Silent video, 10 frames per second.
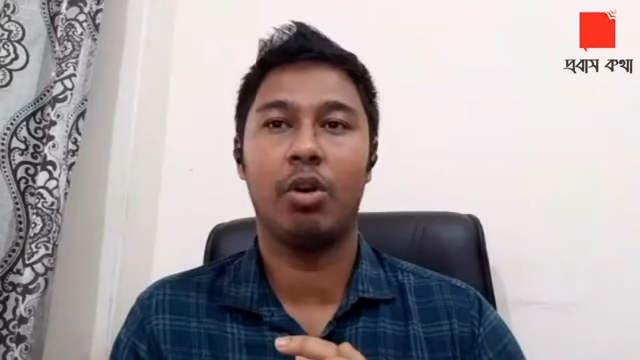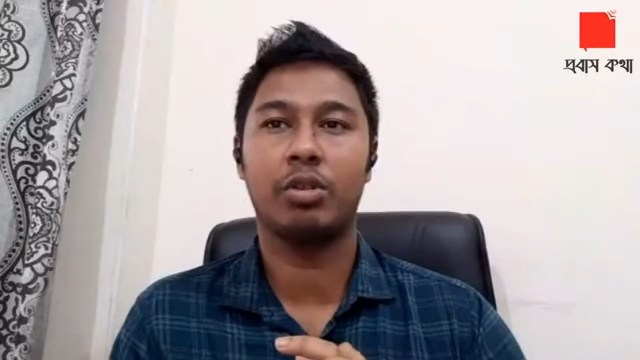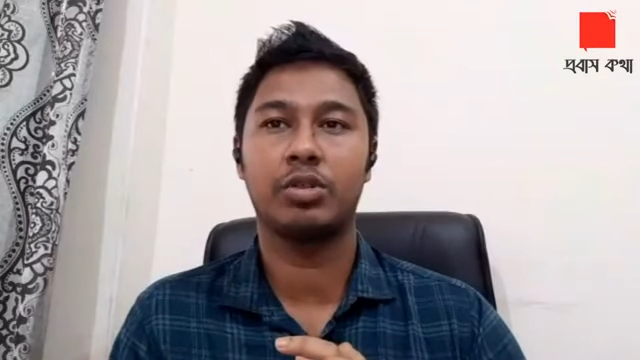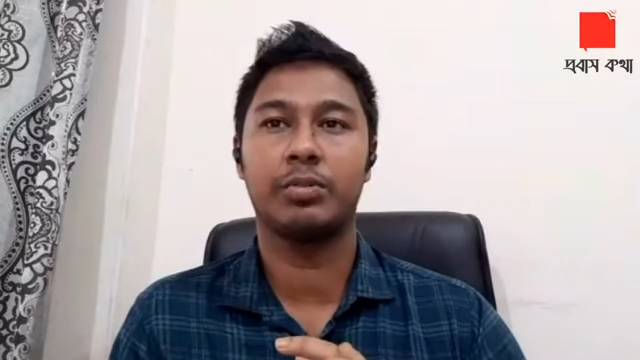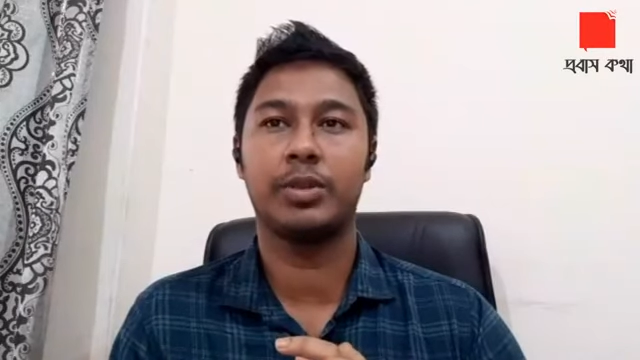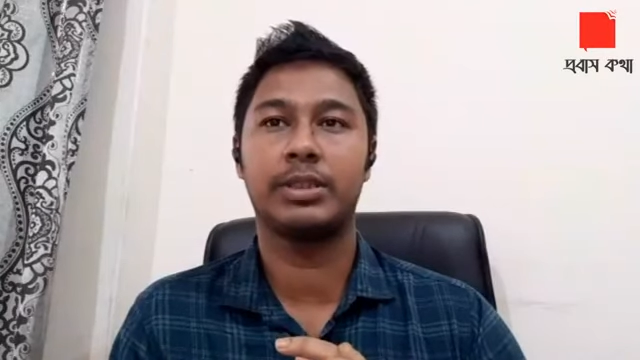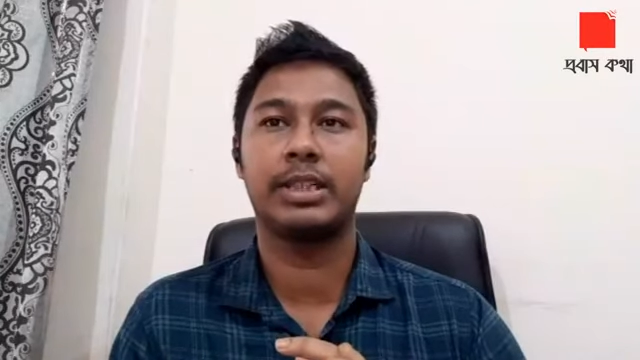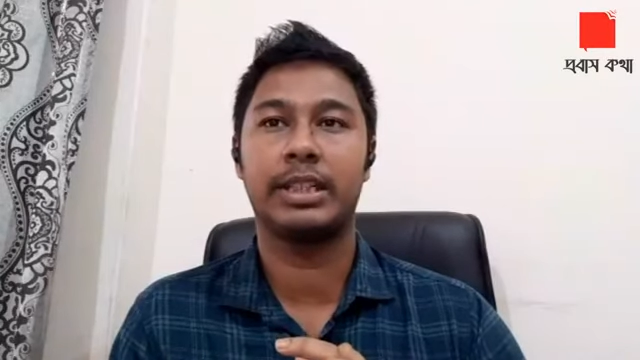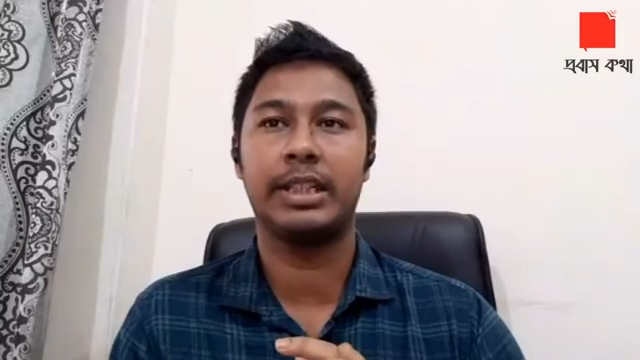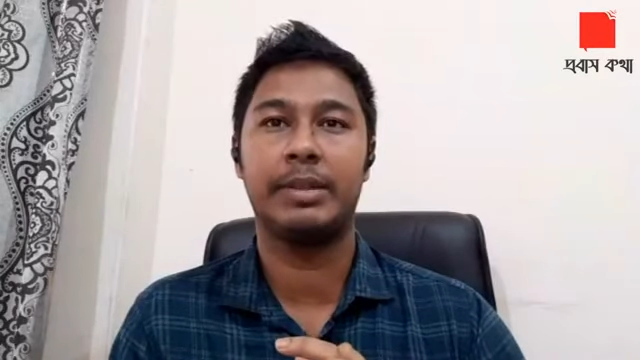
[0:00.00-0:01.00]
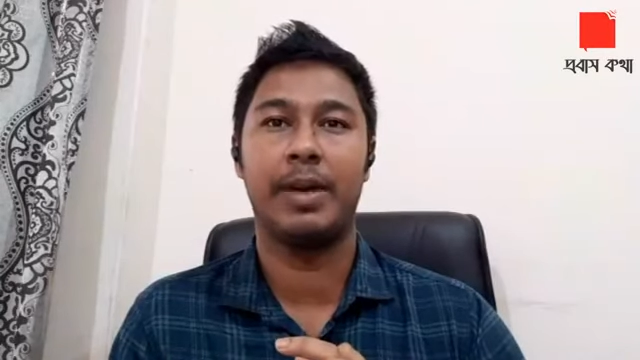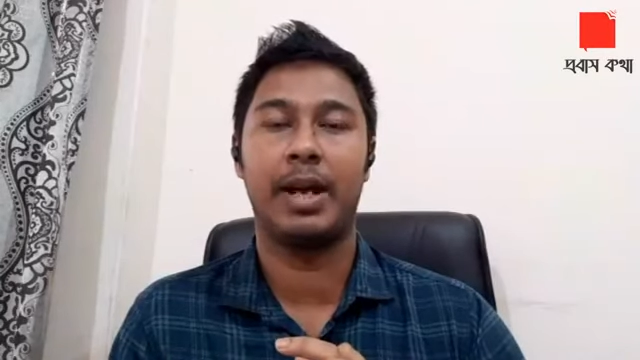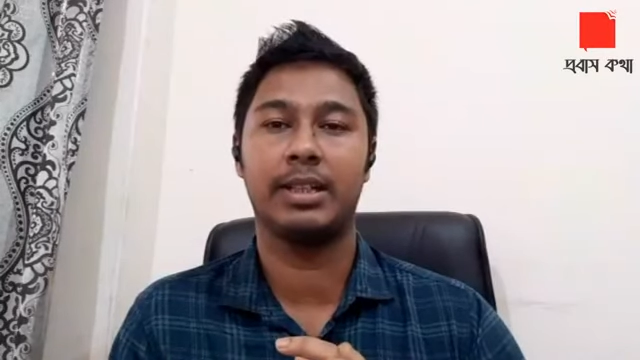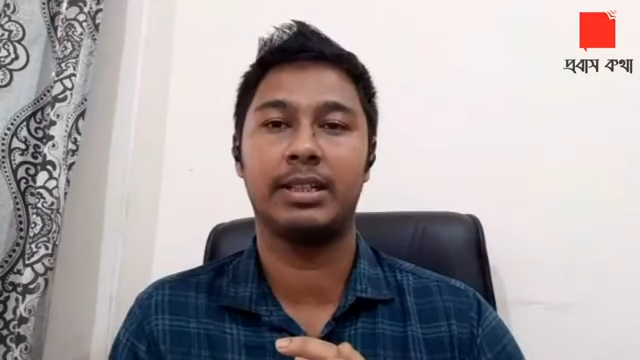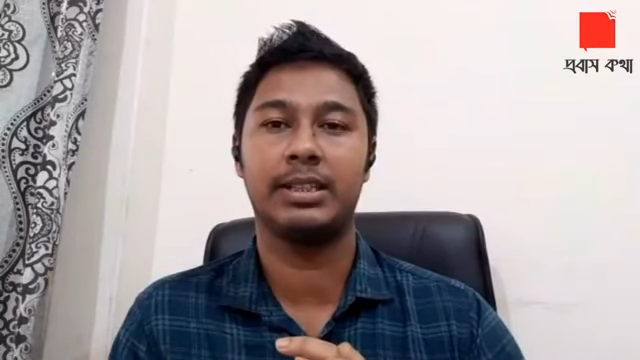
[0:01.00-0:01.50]
অক্টোবর থেকে
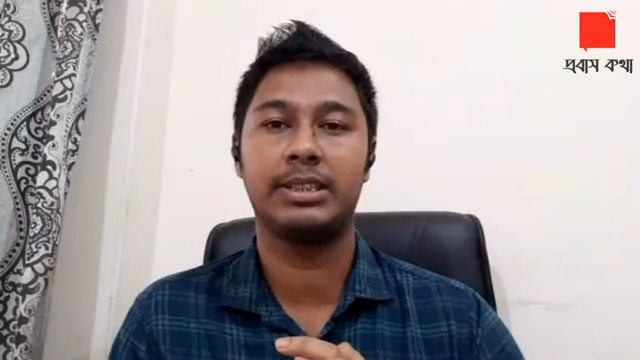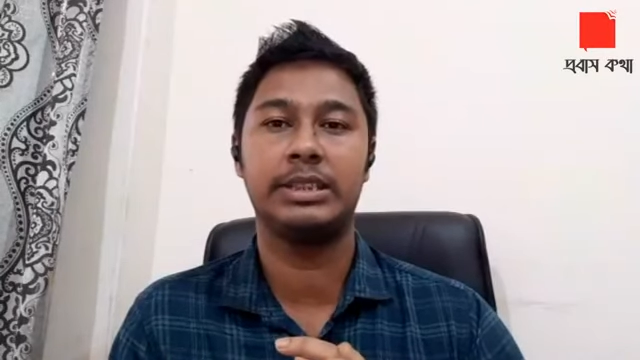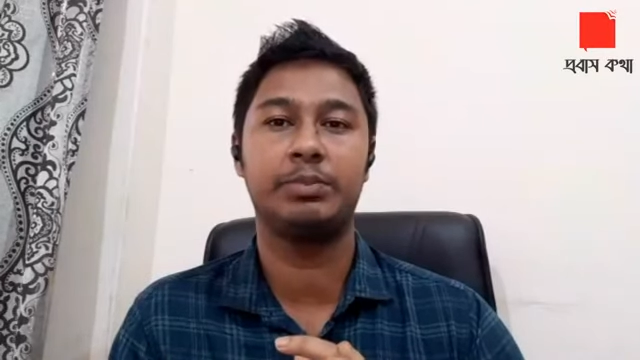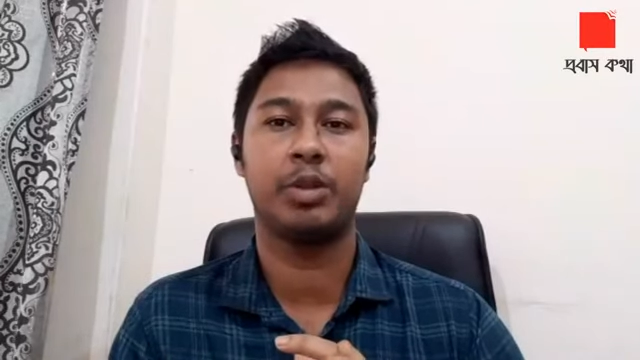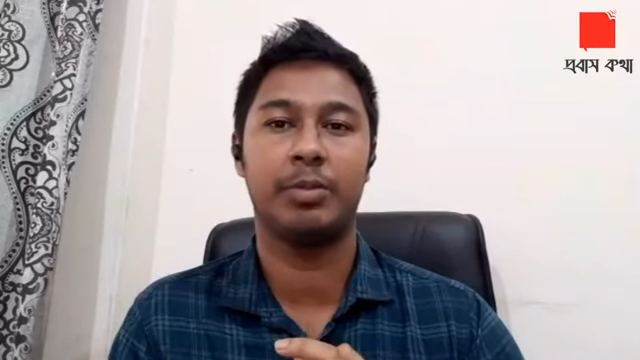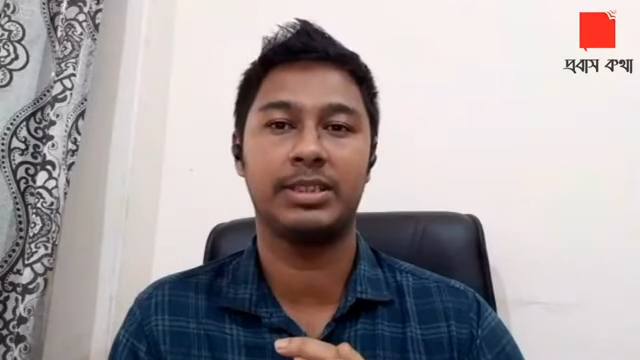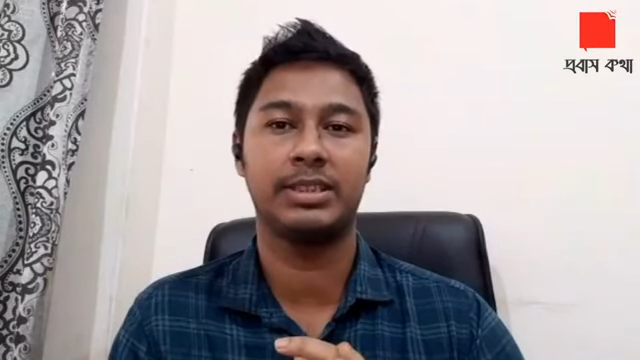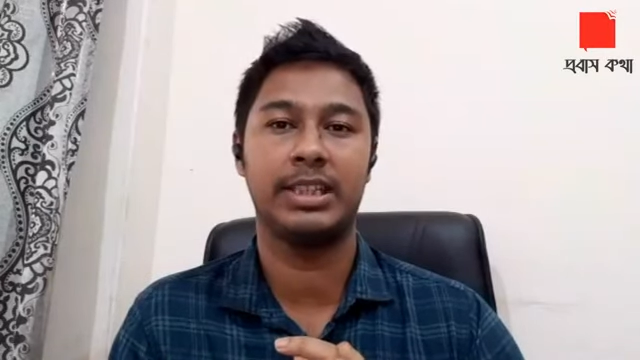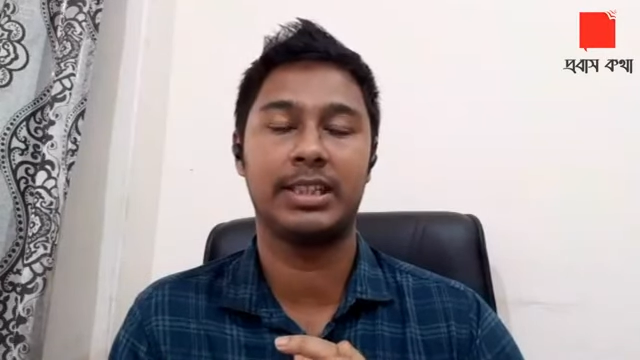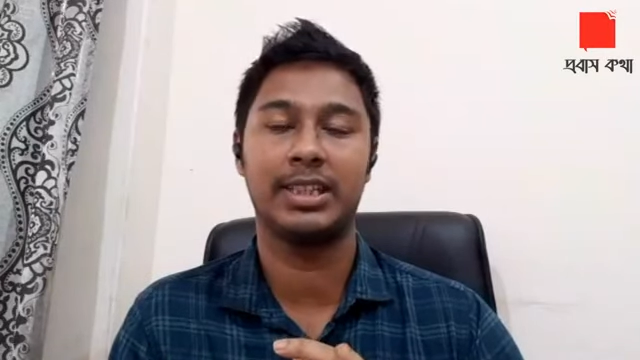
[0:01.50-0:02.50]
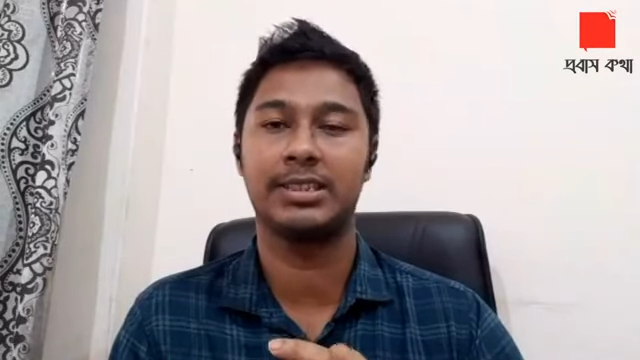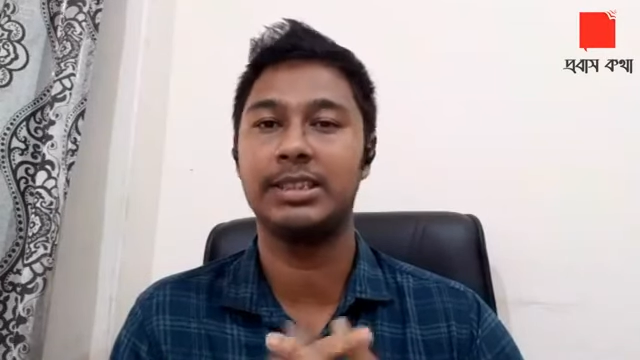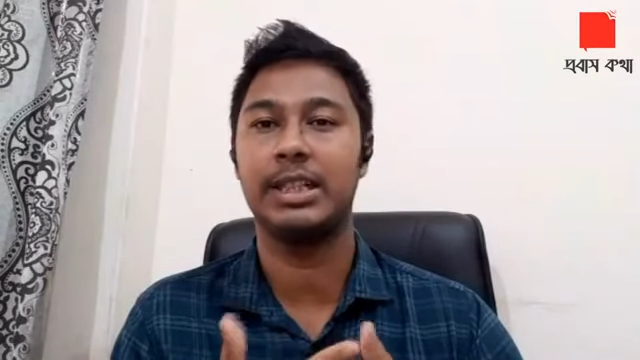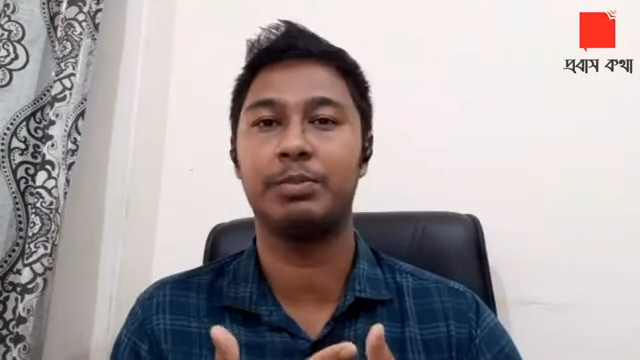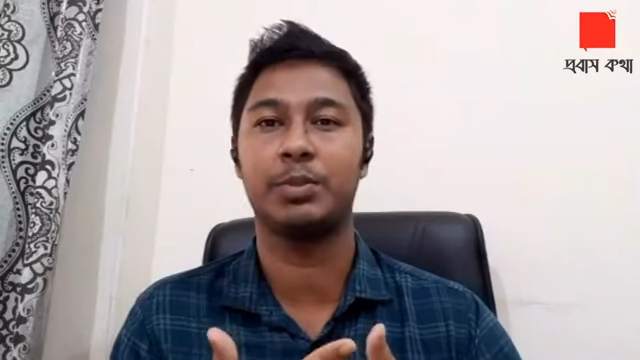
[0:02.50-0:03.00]
বাংলাদেশি প্রবাসীদেরকে
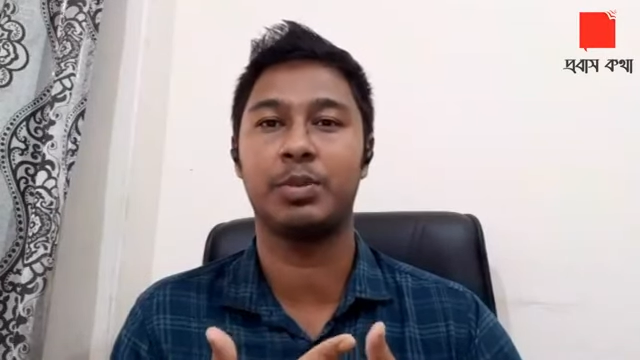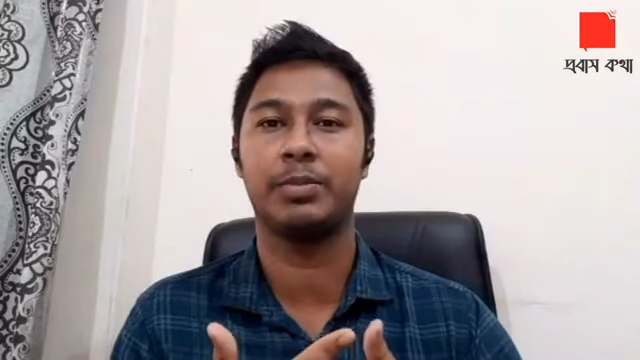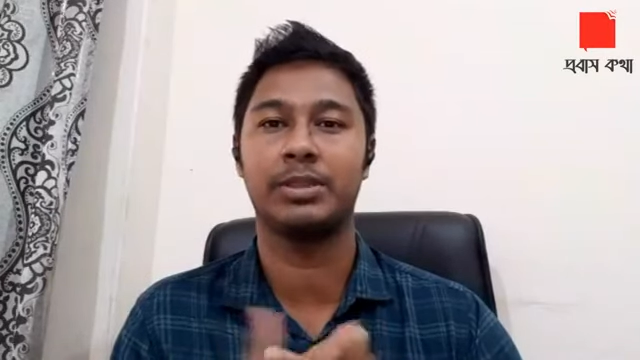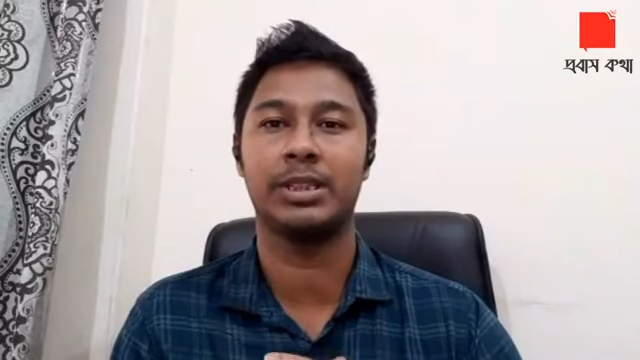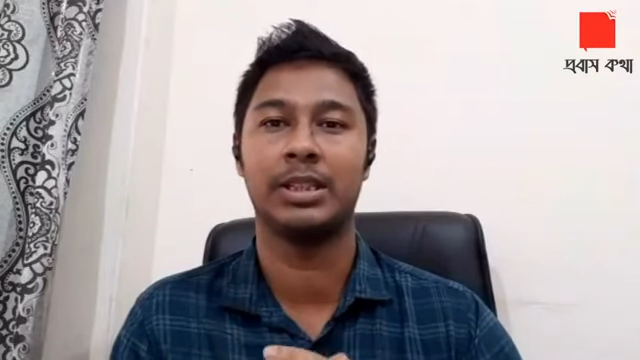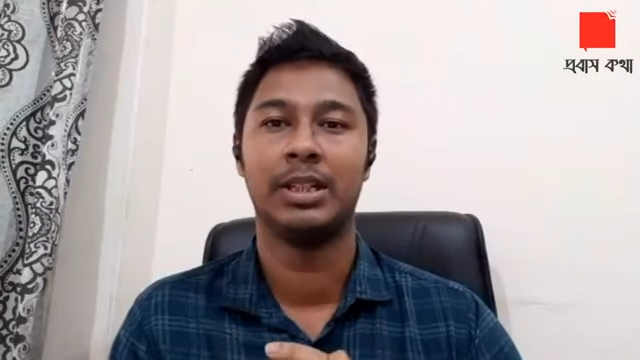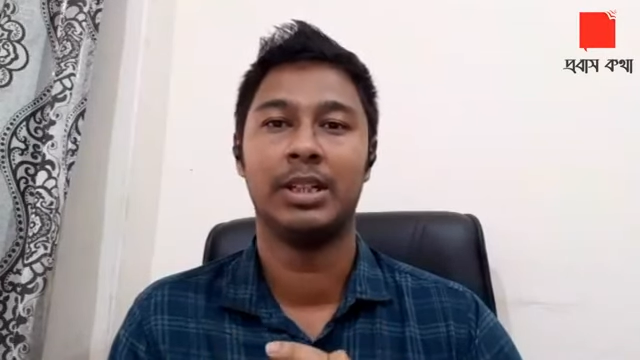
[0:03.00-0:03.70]
সিঙ্গাপুর প্রবেশের